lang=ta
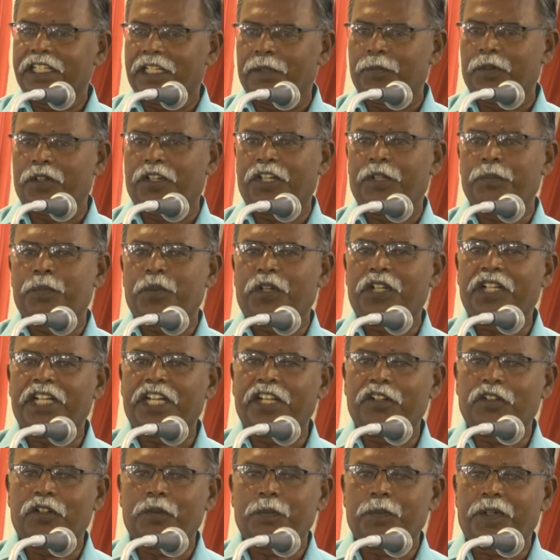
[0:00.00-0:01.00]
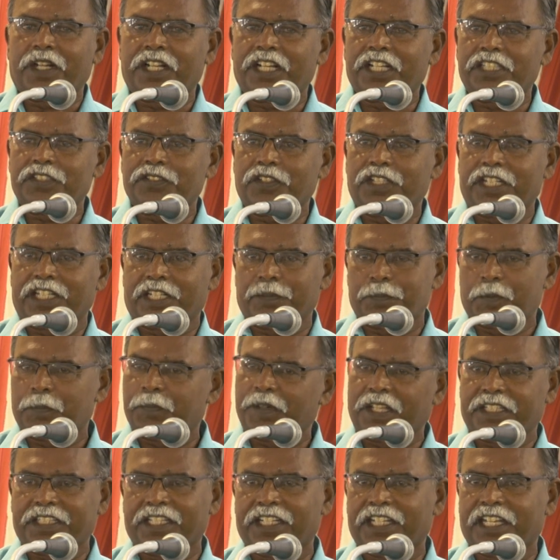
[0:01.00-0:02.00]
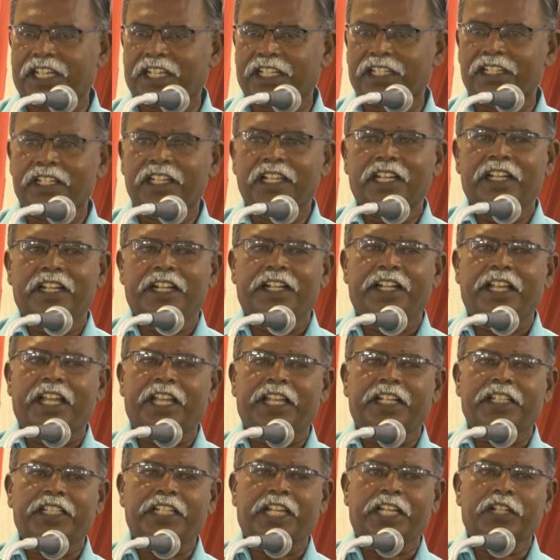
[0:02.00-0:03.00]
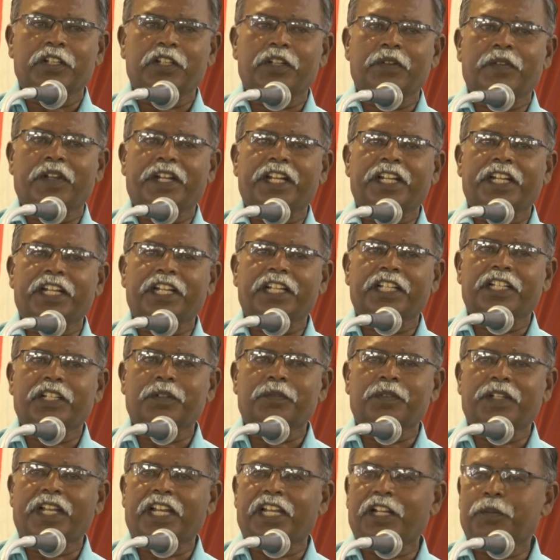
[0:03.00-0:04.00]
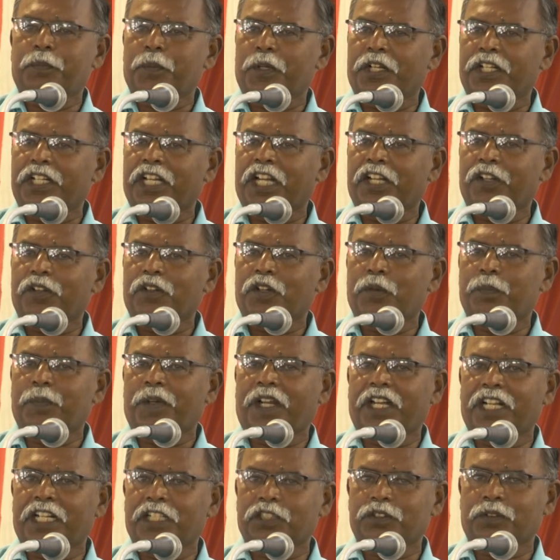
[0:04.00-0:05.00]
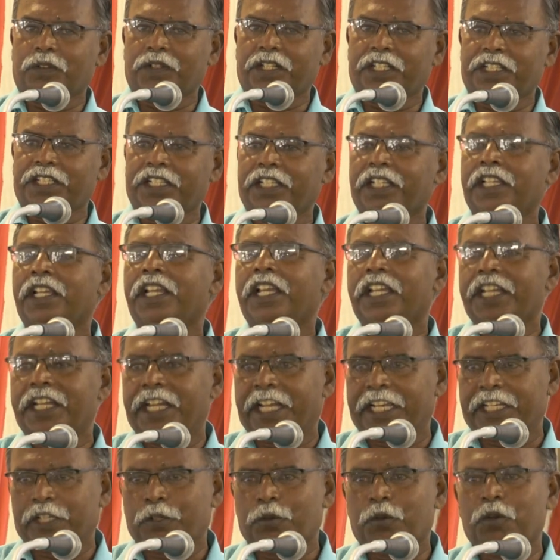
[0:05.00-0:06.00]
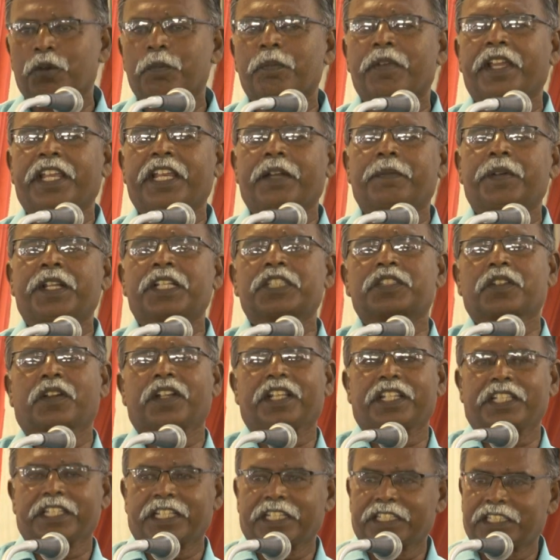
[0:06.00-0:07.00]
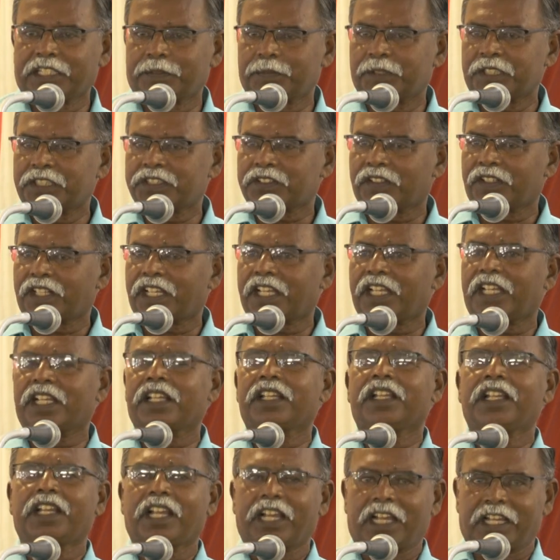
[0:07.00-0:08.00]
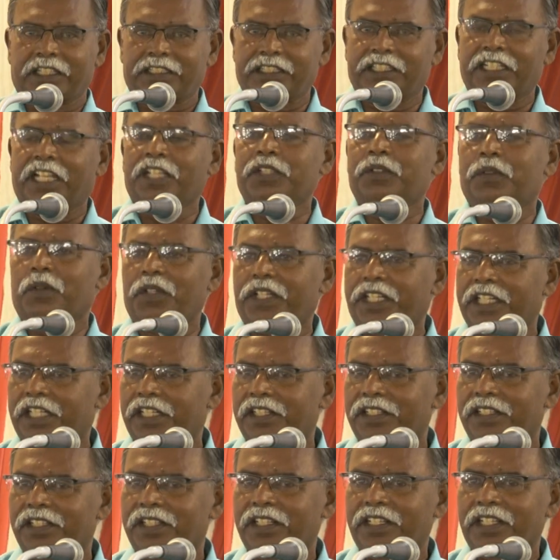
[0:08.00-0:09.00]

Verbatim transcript: நம்மளுடைய புறநானூறு பாடலை சொல்லியிருக்கு இப்போ பார்த்தீங்களா ரெண்டாயிரத்தி ஐநூறு வருடங்களுக்கு முன்னால் புறநானூறு பாடல் சொன்னது இன்னைக்கு உண்மை அப்படின்னு சொன்னது எது அப்படின்னு சொன்னால் அதுதான் தொல்லியல்